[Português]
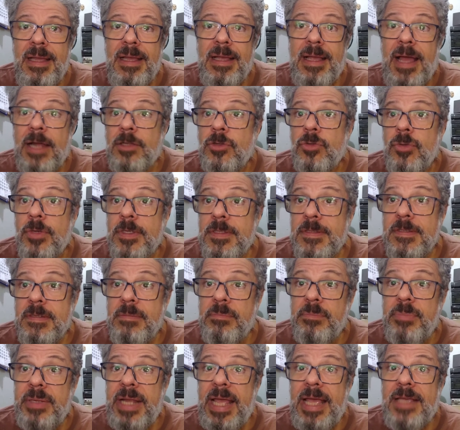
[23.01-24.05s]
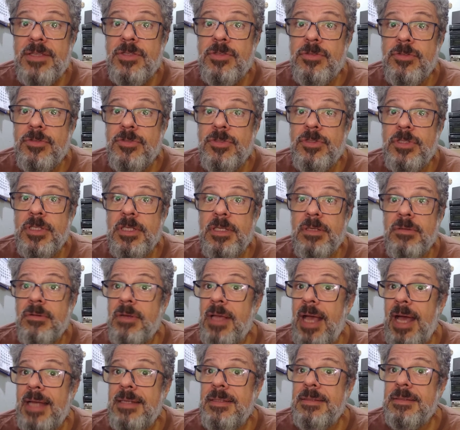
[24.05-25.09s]
Cartões impressos de
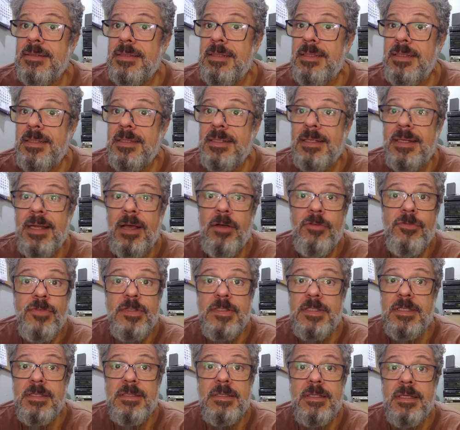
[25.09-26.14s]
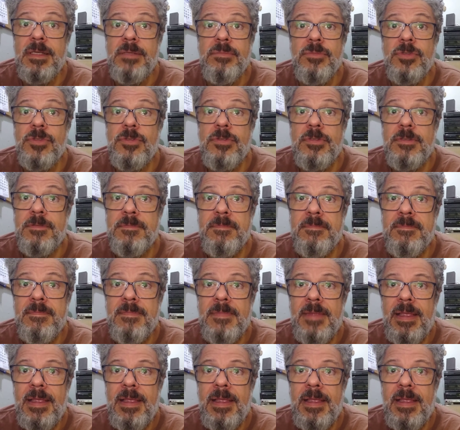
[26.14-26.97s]
lugares que não visitamos